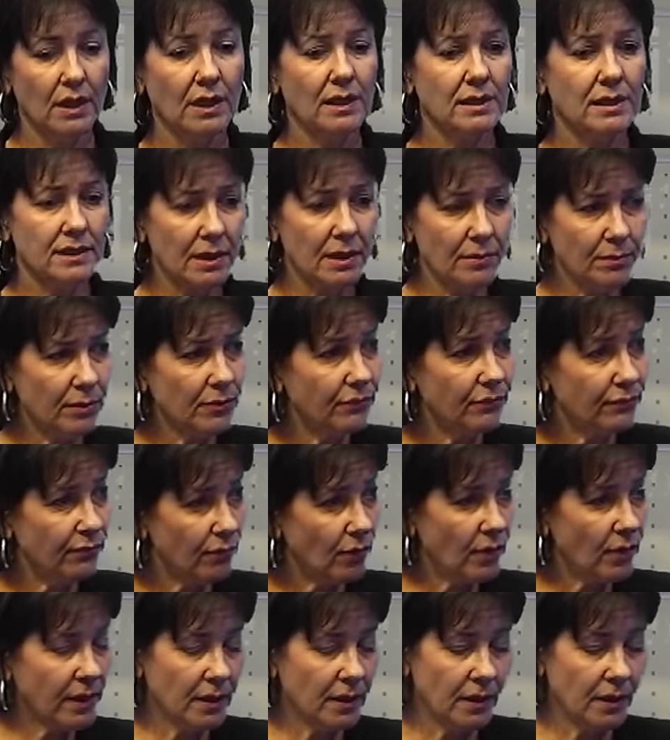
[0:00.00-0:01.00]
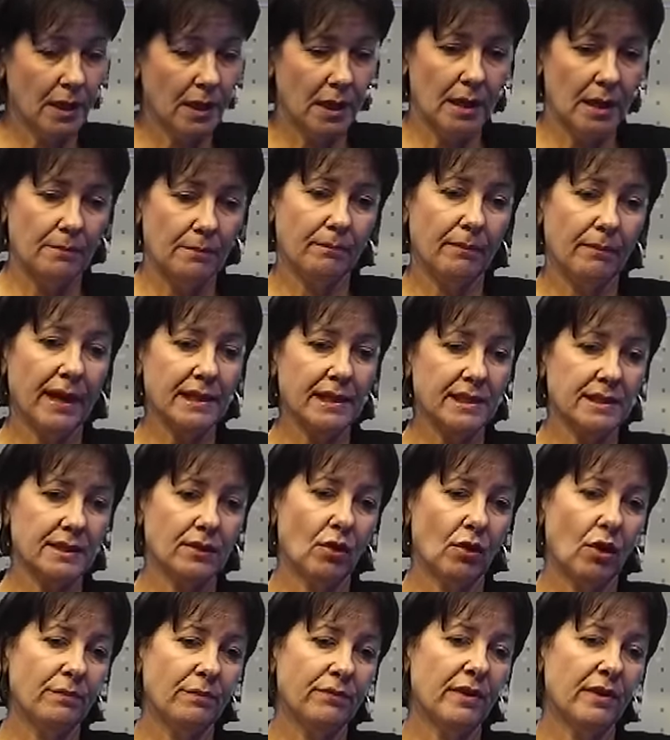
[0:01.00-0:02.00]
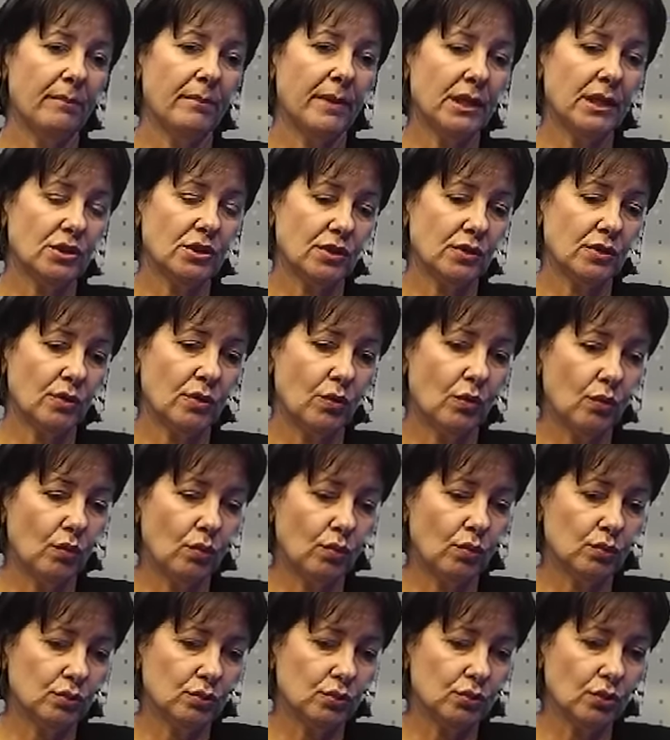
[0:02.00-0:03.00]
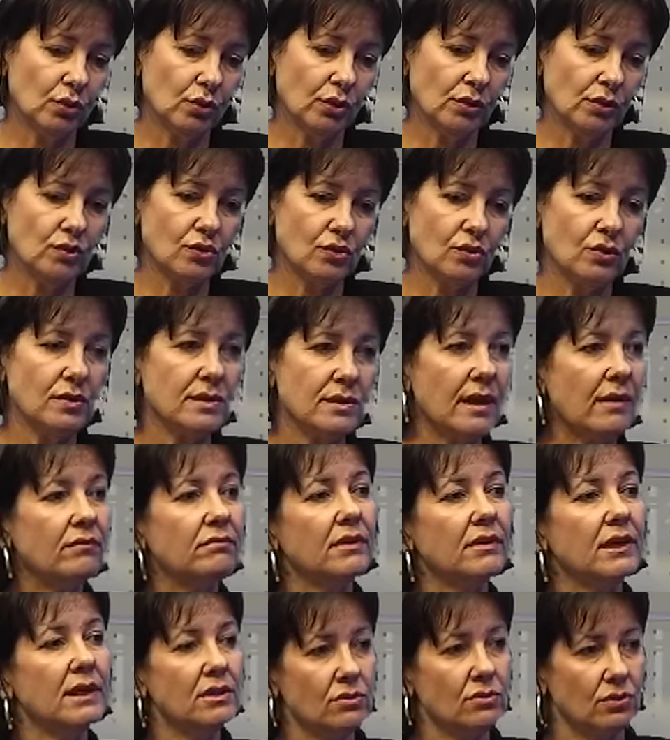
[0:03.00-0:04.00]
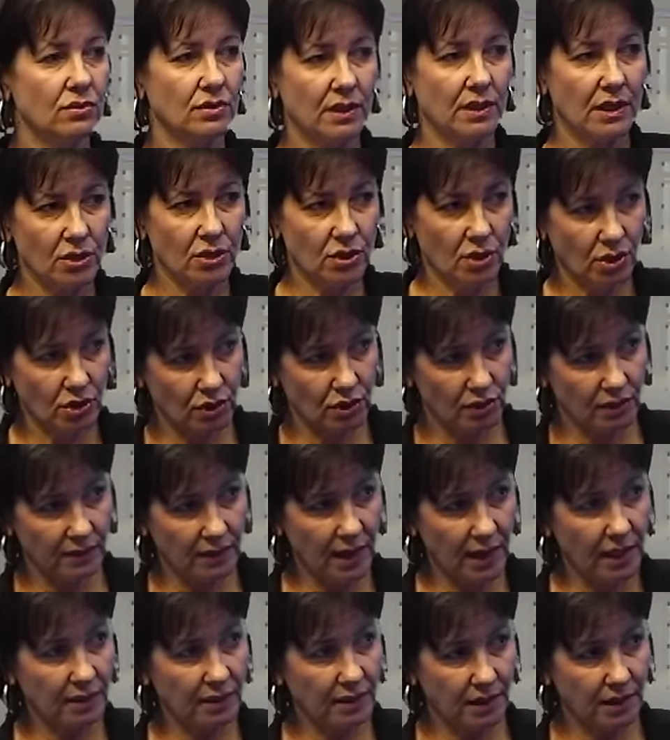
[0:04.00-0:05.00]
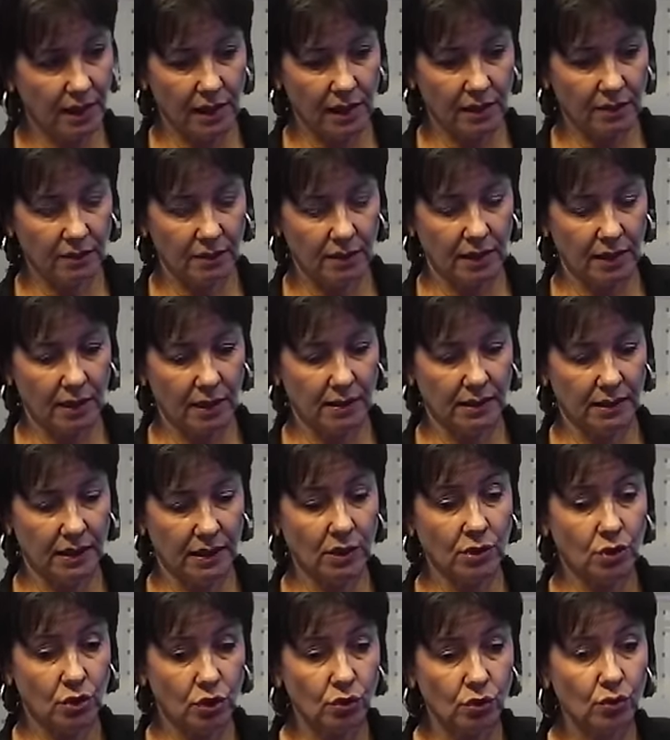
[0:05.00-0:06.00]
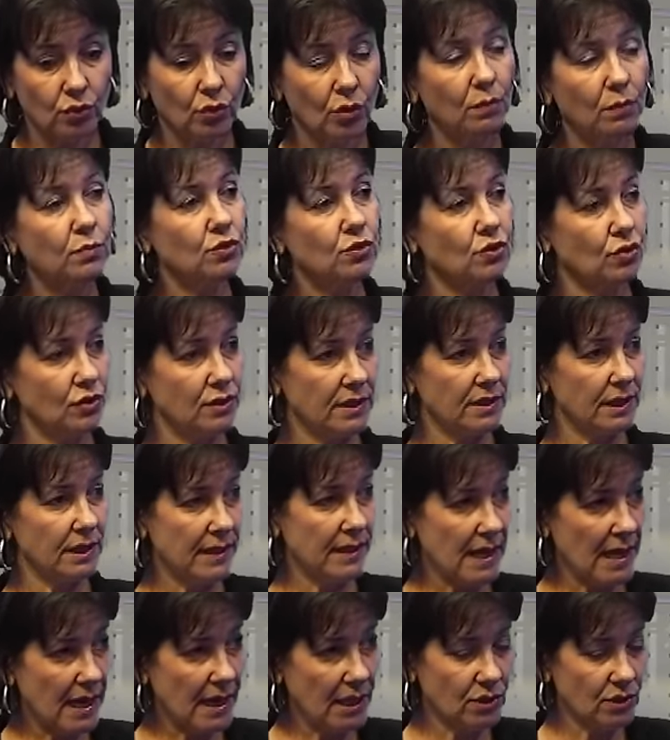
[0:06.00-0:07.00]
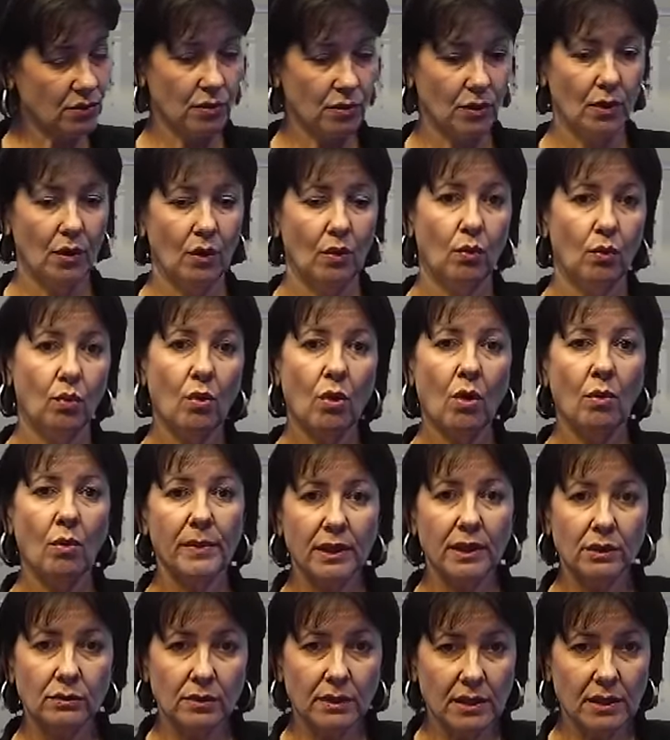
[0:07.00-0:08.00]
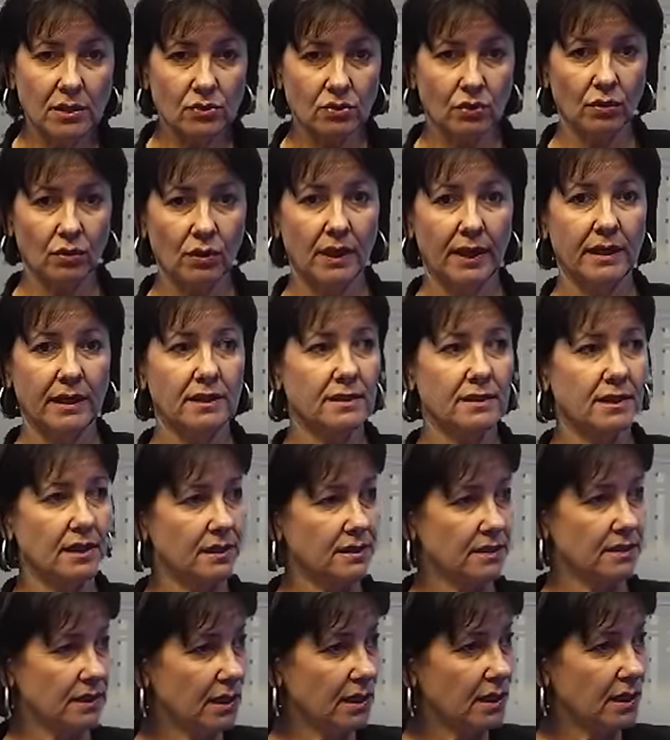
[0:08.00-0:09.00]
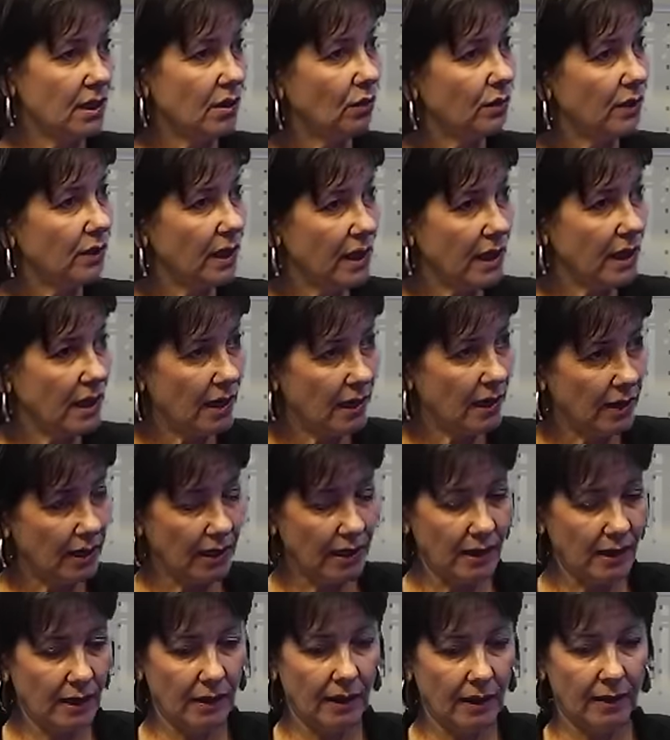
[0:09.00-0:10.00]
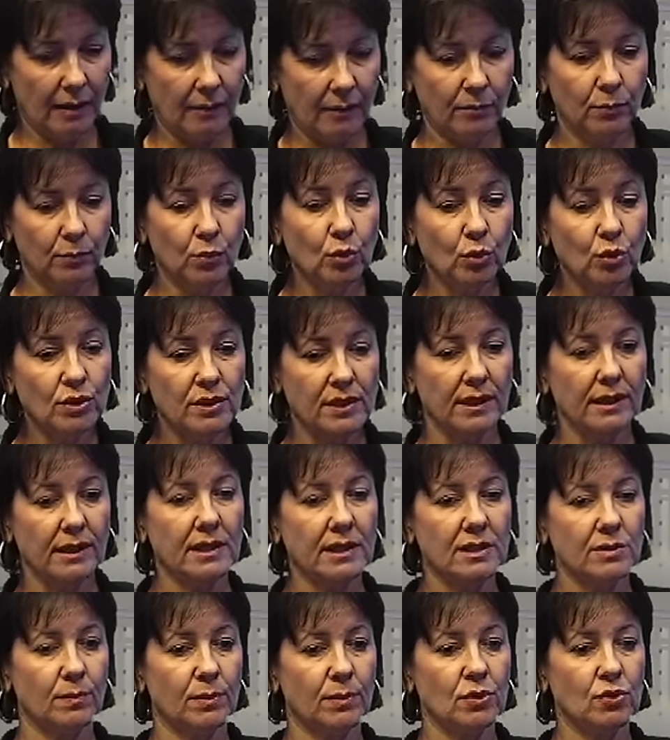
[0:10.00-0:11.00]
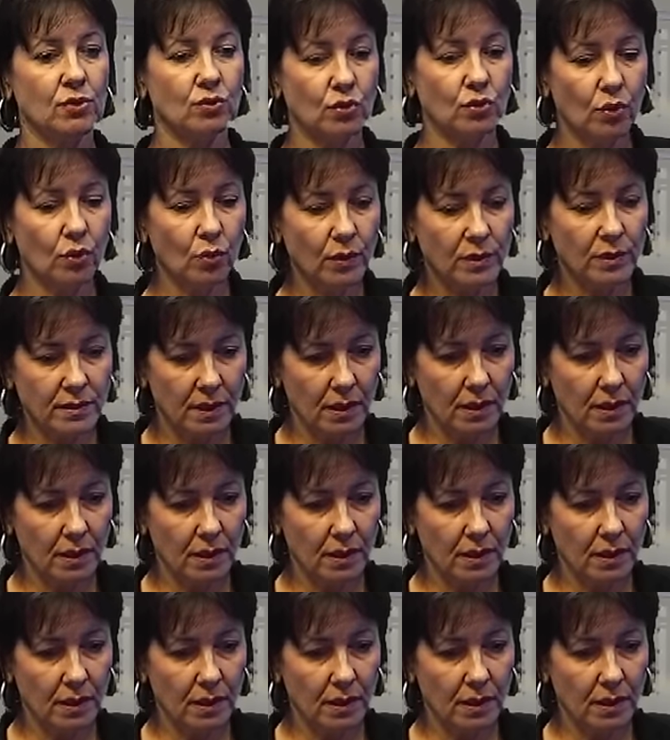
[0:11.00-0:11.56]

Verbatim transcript: Sempre foi, mas, obviamente, com todos os avanços que a gente tem, tem, eh, tem tido como sociedade, sociedade, o aumento da escolarização, né, a, a busca das pessoas